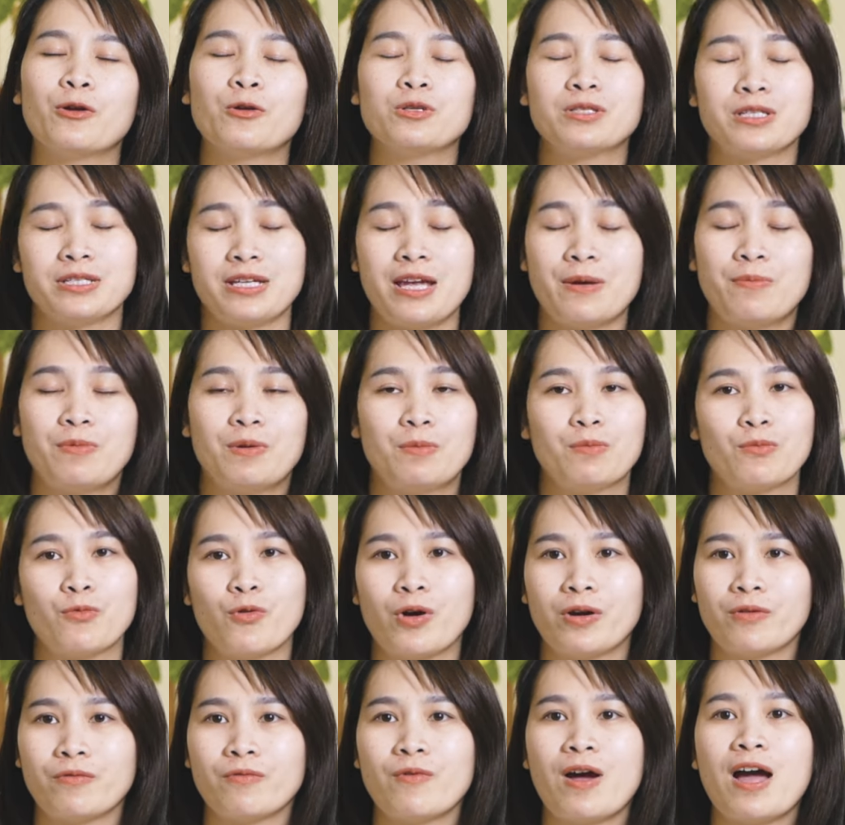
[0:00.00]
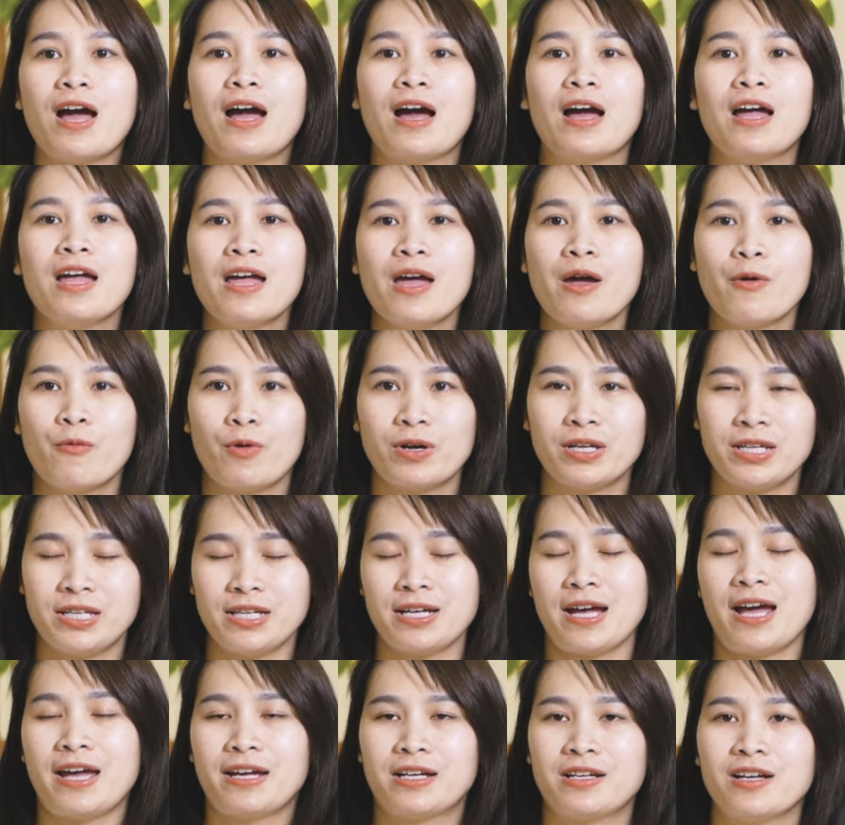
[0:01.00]
โดยจะแยกเป็นหมวดว่าวัน
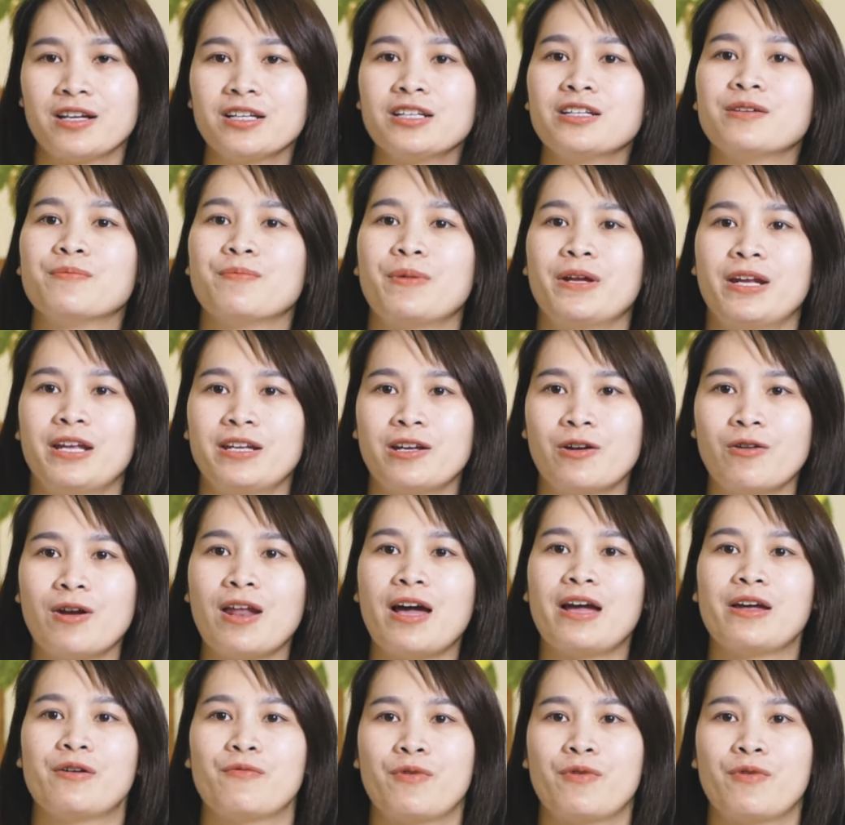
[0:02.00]
นี้ขายเครื่องดื่มไปได้เท่าไหร่